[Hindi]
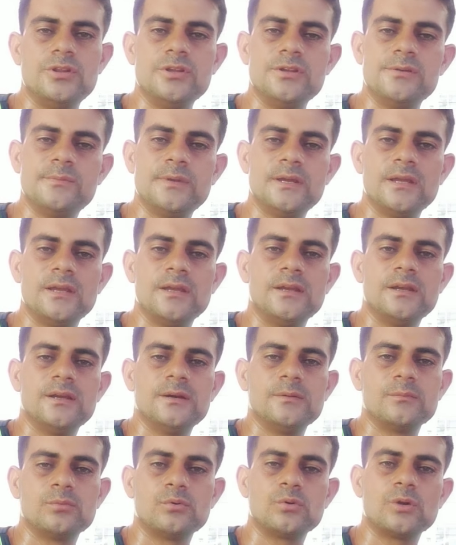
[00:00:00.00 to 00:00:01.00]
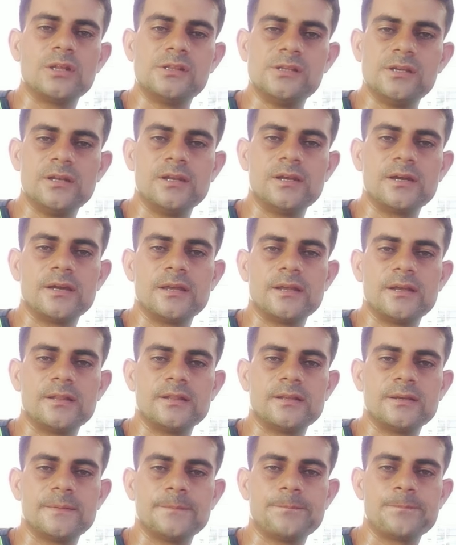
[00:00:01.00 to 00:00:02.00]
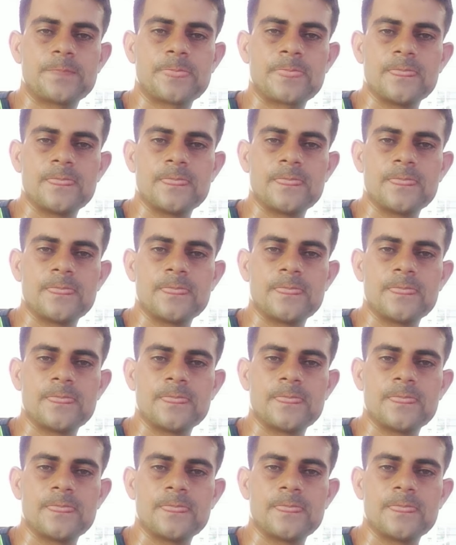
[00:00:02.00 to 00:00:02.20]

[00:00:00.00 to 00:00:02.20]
दिन में पूरा दिन लगे रहते हैं